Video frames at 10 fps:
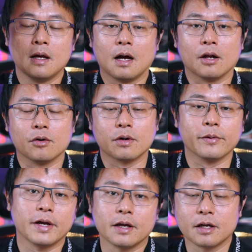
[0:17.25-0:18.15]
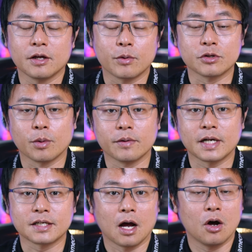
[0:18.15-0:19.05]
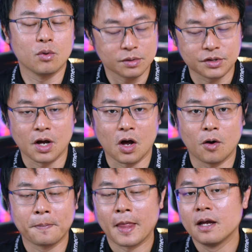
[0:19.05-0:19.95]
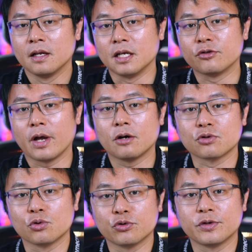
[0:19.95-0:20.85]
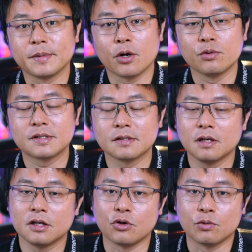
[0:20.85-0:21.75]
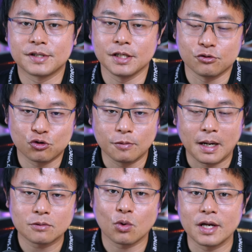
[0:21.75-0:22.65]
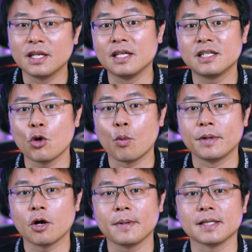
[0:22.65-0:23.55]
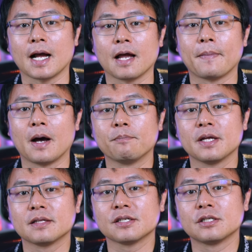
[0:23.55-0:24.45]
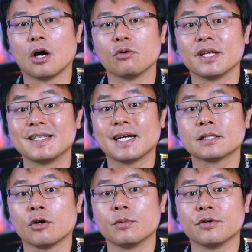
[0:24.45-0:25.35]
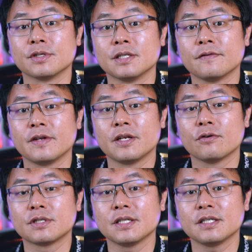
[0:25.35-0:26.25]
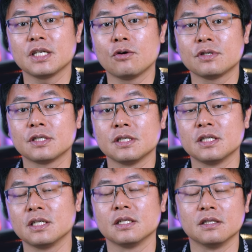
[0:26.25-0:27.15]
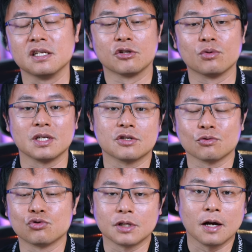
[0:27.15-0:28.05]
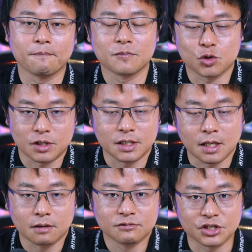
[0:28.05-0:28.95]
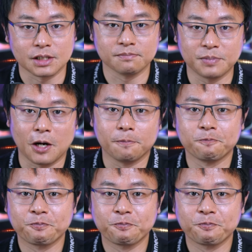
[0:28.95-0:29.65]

Hello， 各位观众朋友，大家好，我是Carl。您对澳洲留学投资有兴趣吗？欢迎您订阅我们频道，并打开旁边的小铃铛，这样我们有新的 video、新的消息，您都第一手取得最新的情报。